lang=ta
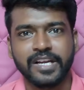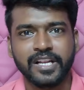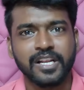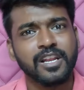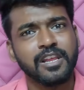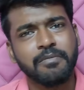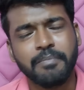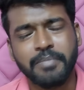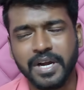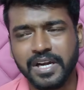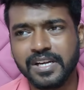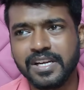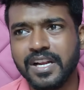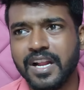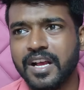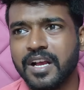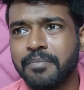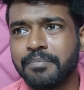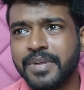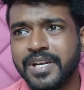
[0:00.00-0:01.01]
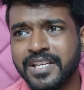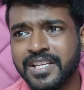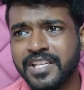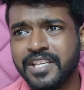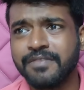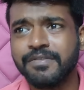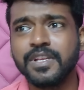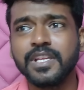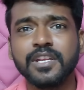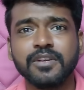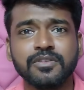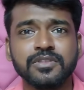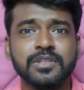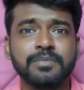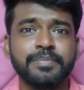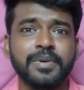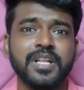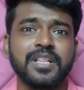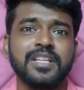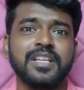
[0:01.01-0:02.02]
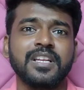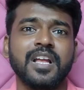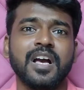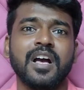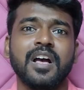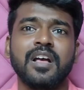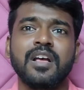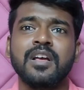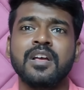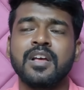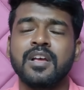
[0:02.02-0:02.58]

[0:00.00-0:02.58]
கடையிலையும் பண்ணுறாங்க பட் இவங்க வந்து பார்த்திங்கன்னா